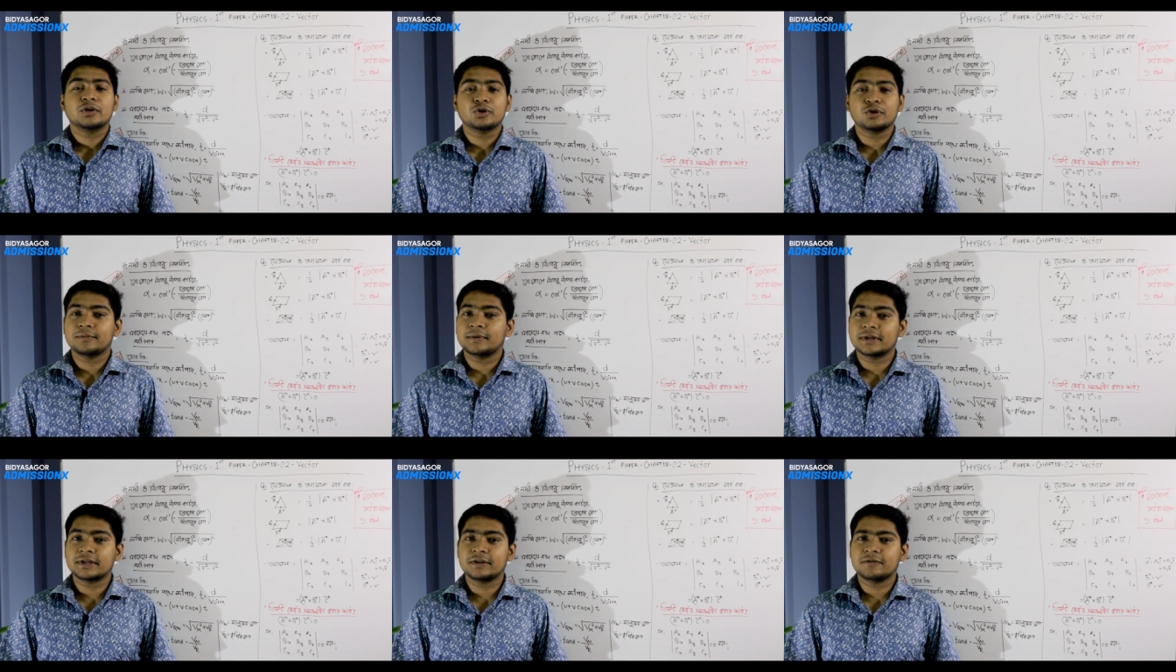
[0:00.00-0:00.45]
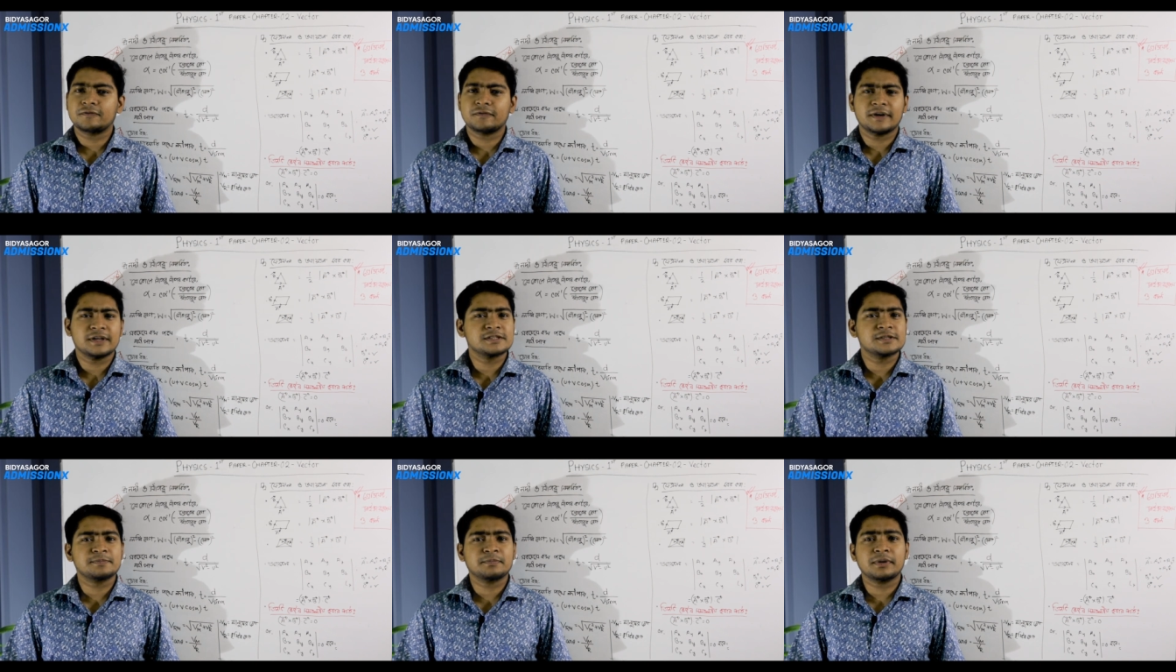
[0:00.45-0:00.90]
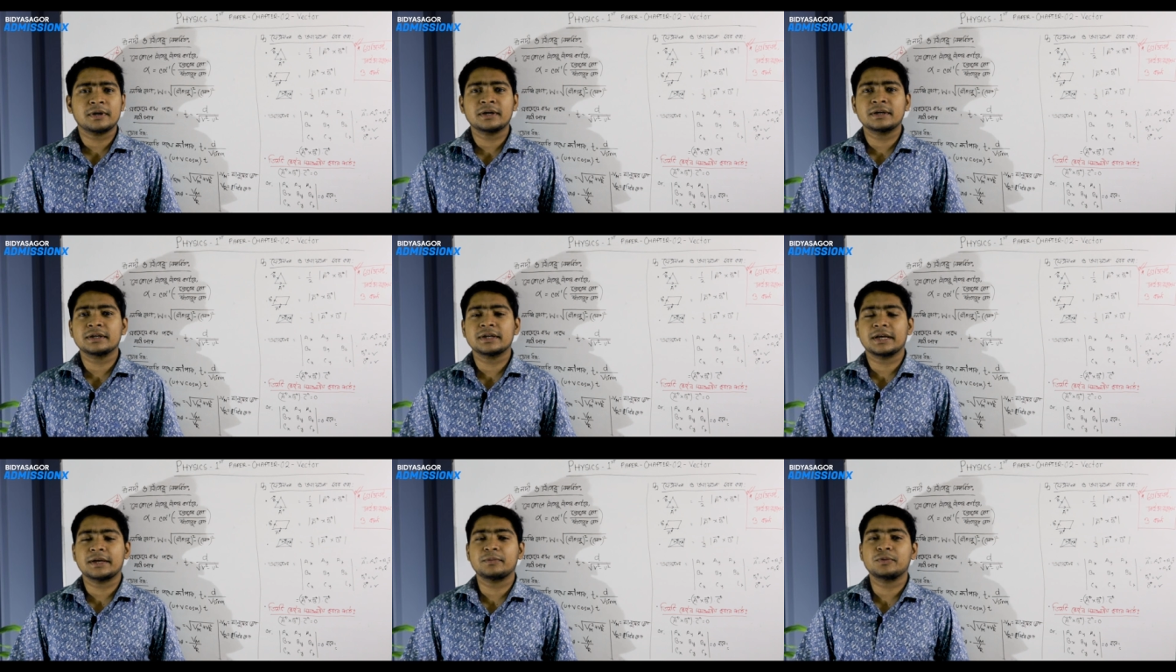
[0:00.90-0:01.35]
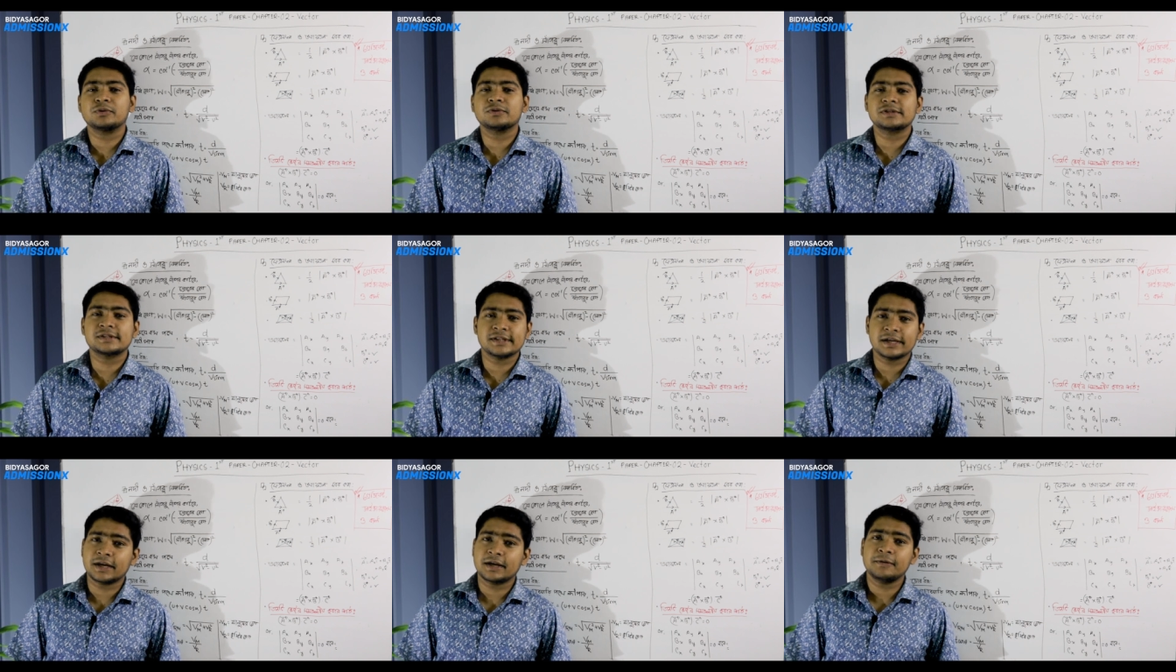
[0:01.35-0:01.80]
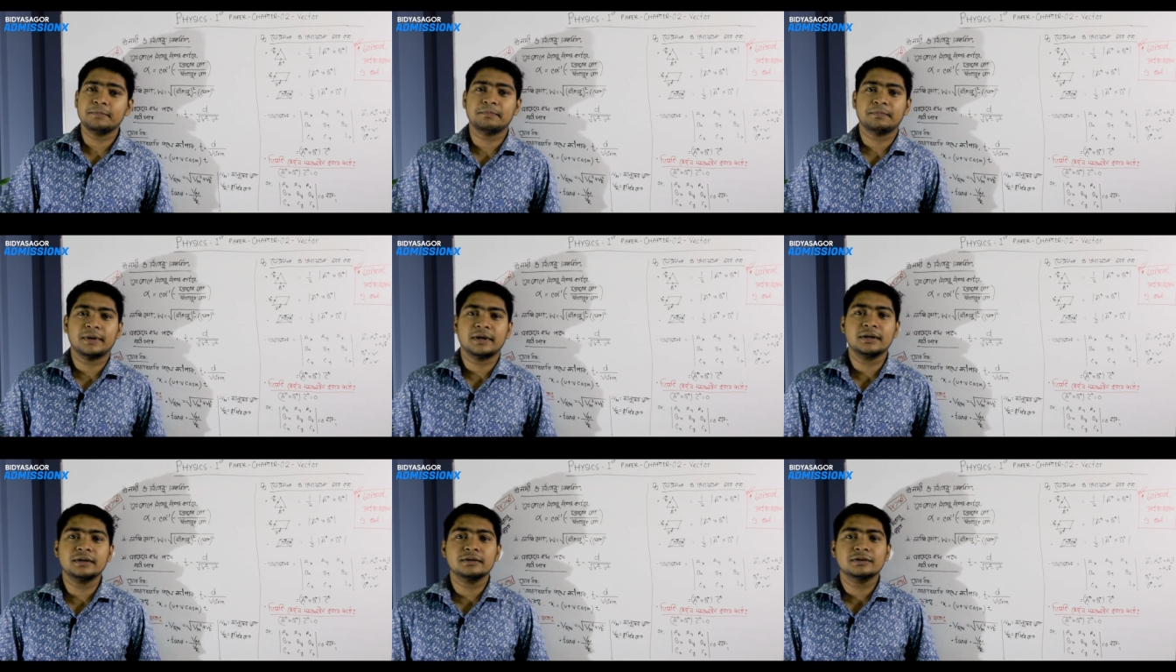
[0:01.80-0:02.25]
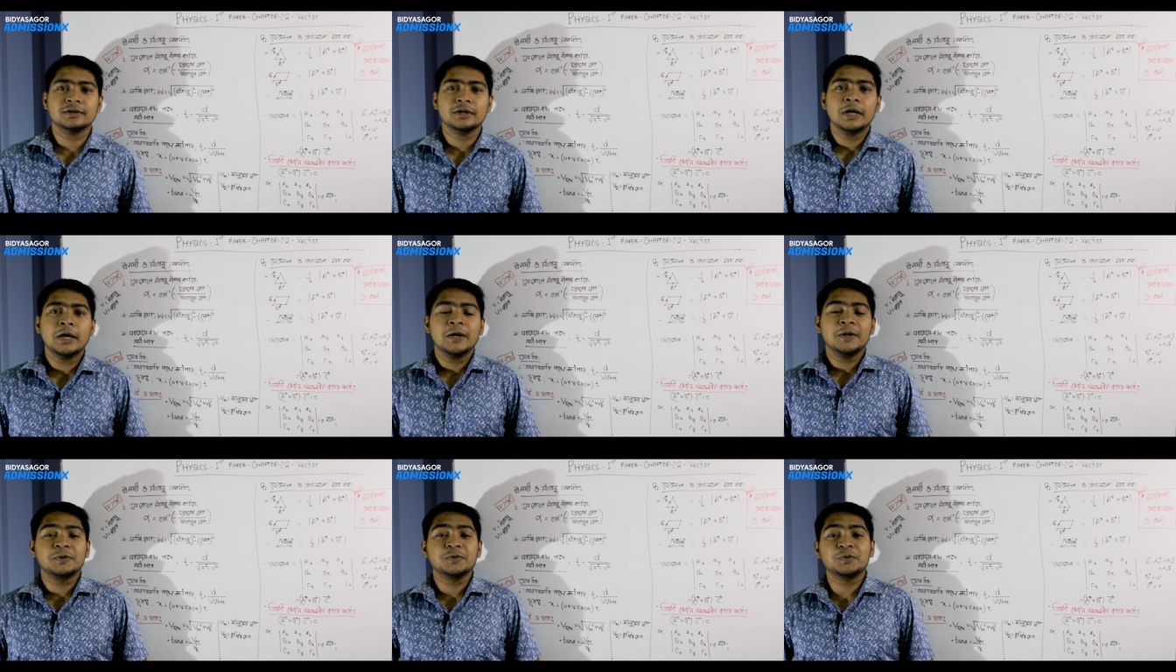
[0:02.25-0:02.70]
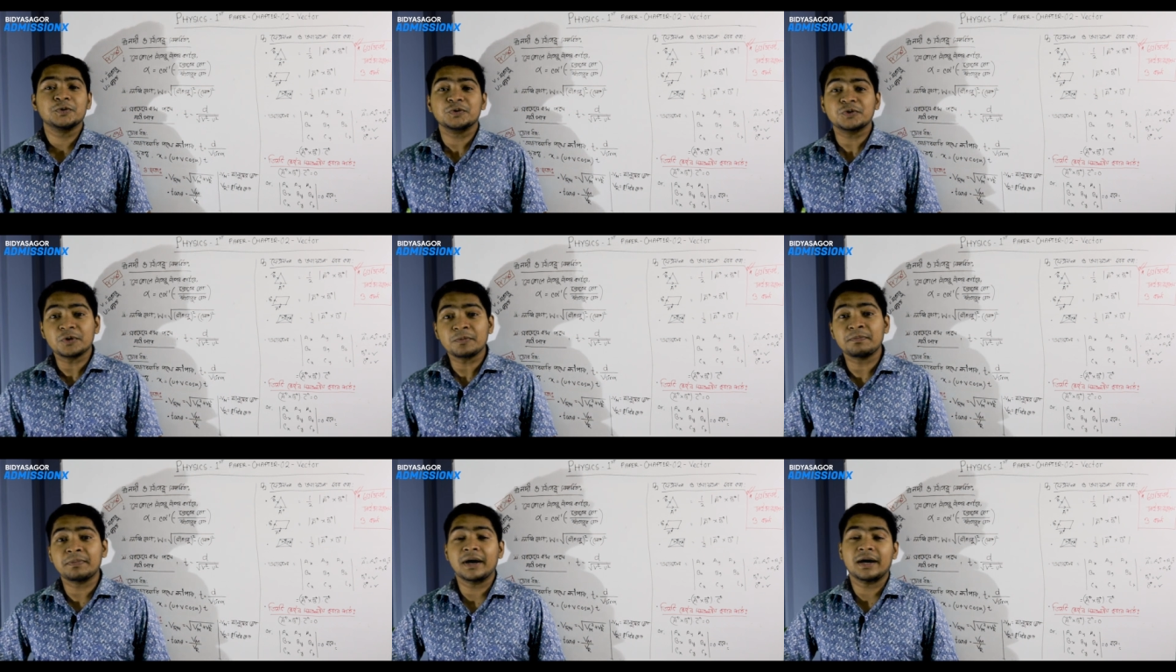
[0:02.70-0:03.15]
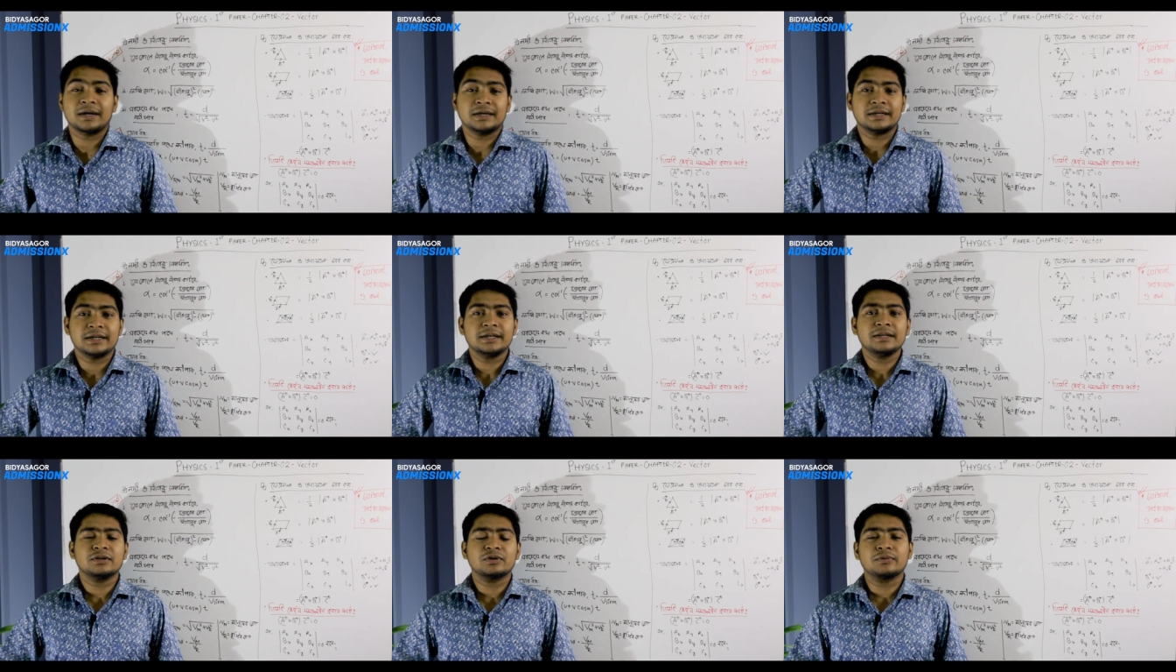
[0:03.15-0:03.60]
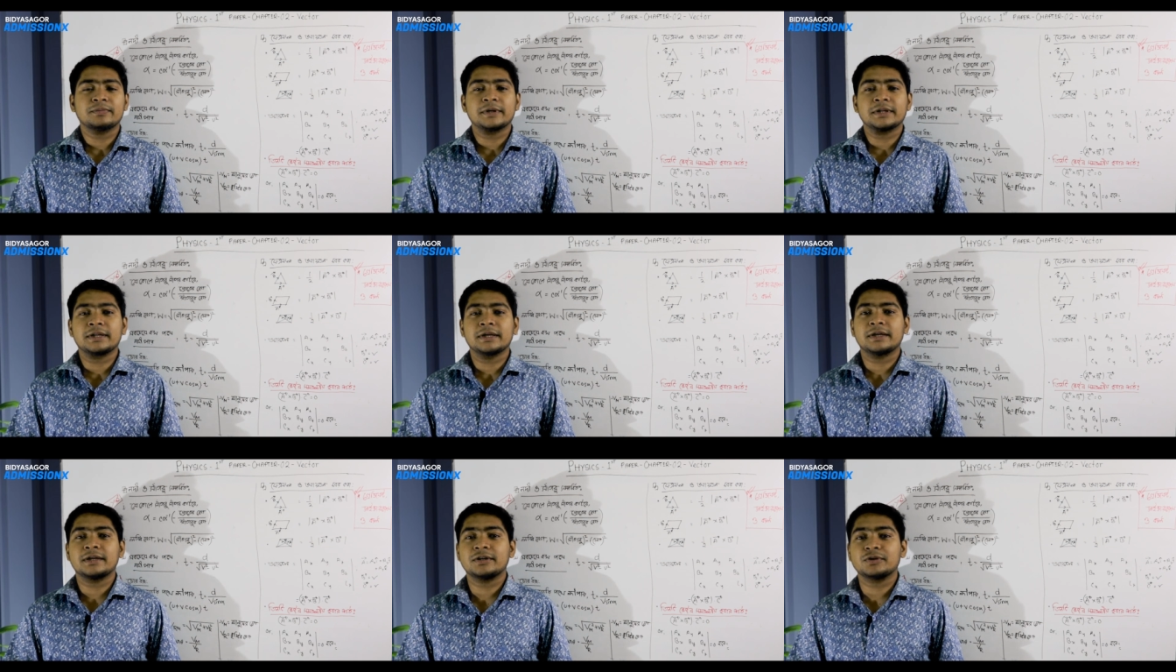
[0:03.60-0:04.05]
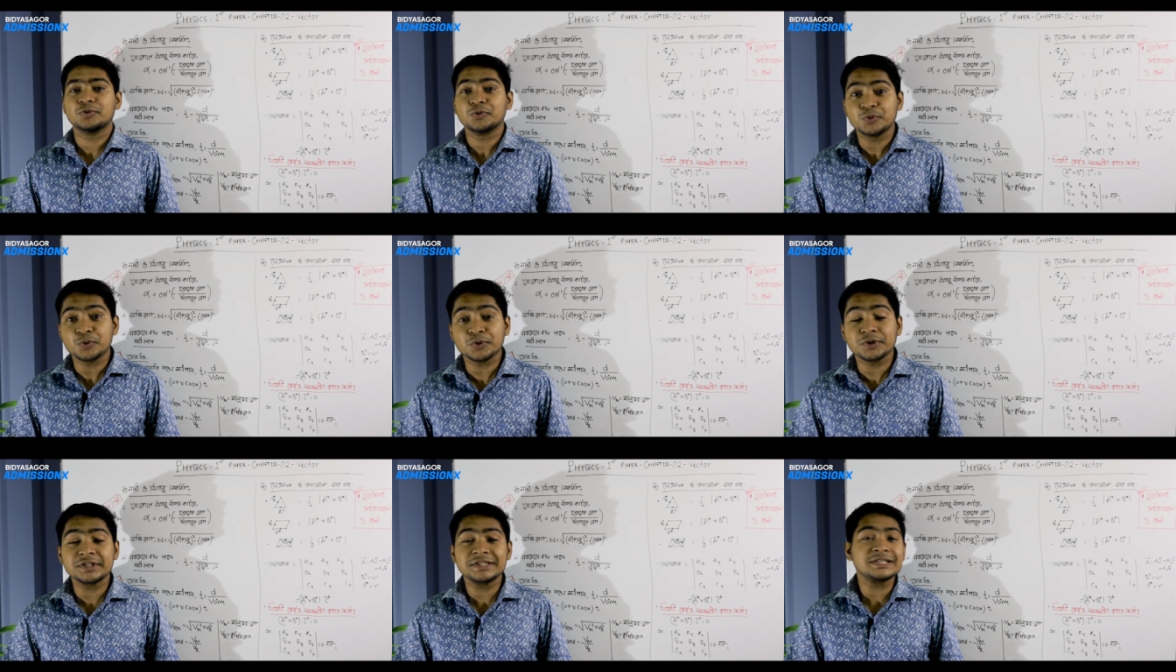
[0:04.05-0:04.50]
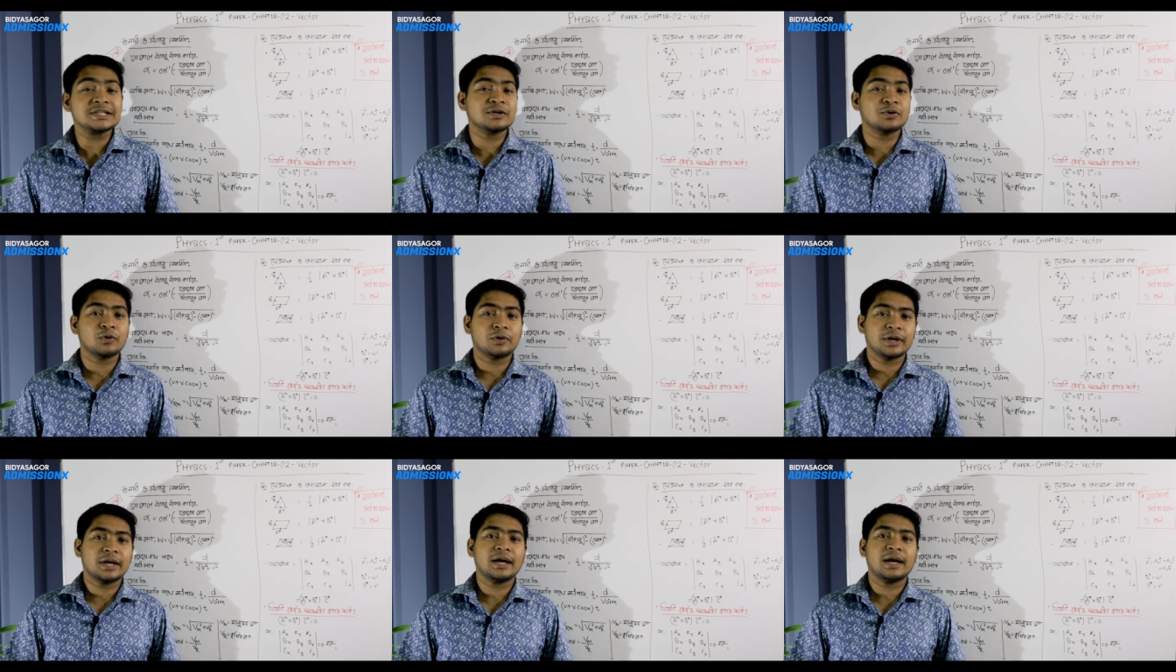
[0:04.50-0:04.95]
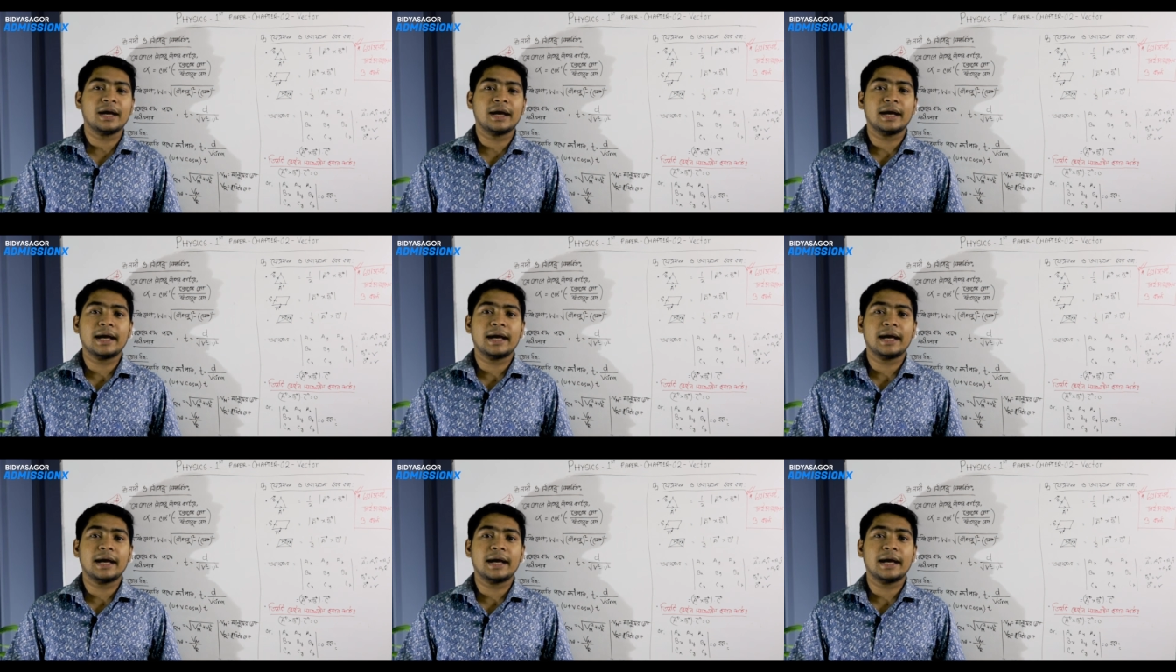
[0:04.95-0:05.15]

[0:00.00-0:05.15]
তোমাদের ফার্স্ট পার্ট এবং সেকেন্ড পার্ট দুটো পার্টে তোমাদের দুইটি করে